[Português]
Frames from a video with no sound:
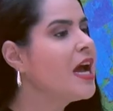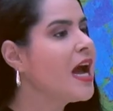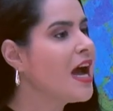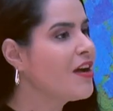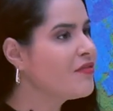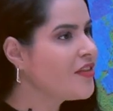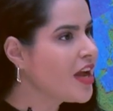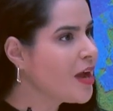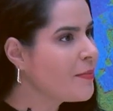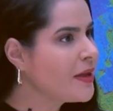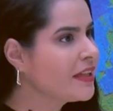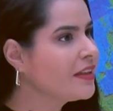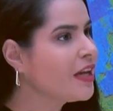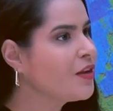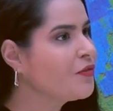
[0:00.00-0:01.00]
a
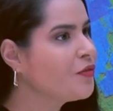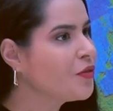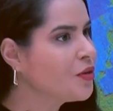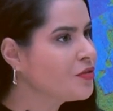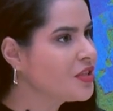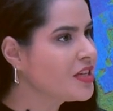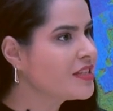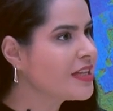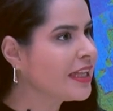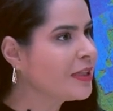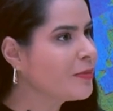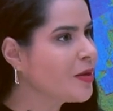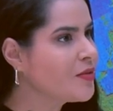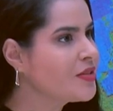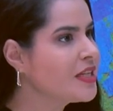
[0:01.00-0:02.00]
ferramenta ela foi utilizada
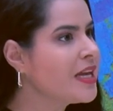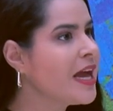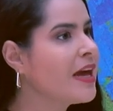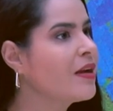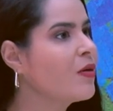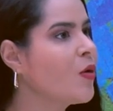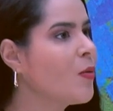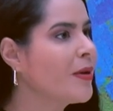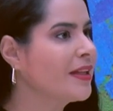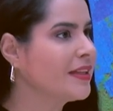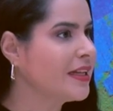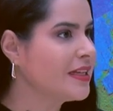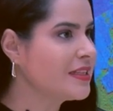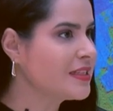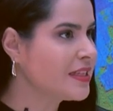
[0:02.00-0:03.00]
para auxiliar a combater
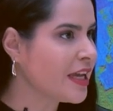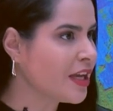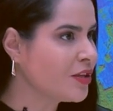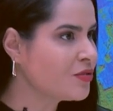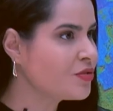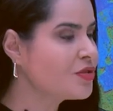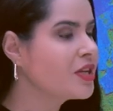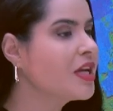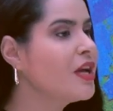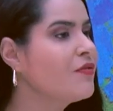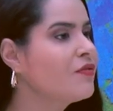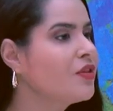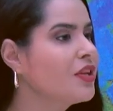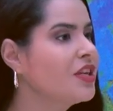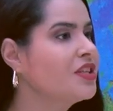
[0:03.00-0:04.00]
incêndios
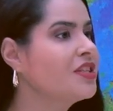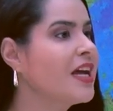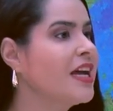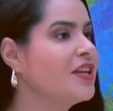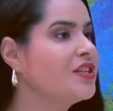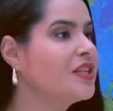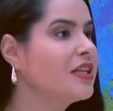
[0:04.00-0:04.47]
florestais